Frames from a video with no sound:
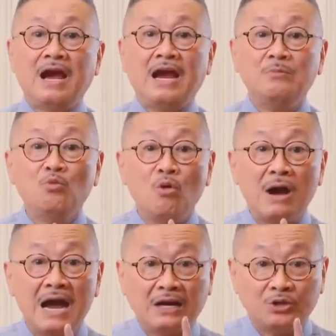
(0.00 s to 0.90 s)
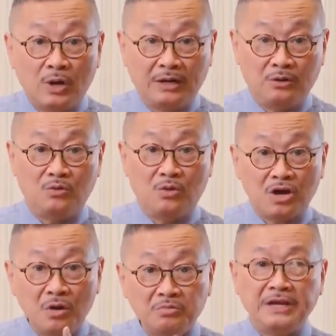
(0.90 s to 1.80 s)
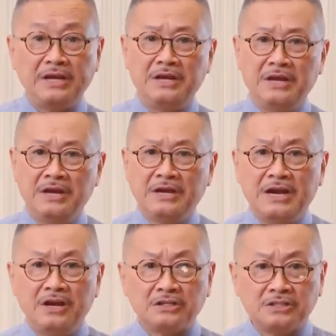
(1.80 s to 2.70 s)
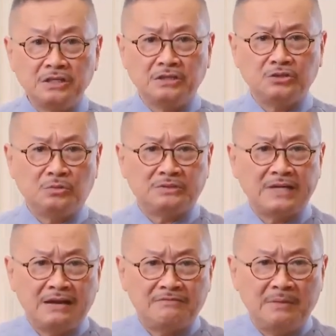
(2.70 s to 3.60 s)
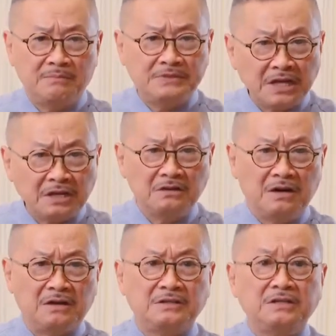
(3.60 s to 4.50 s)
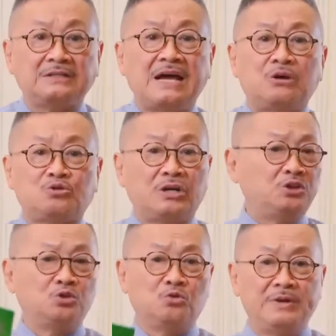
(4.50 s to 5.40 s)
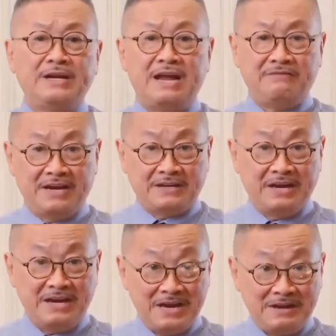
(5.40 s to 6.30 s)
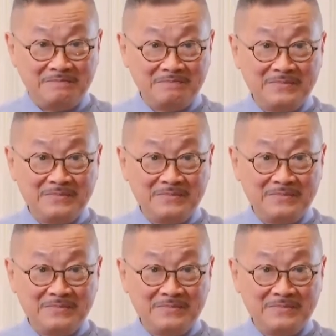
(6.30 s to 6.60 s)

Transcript: Hãy mua hàng chuẩn của công ty để được sử dụng sản phẩm chất lượng như tảo xoắn Sumi Đại Việt đây nhé.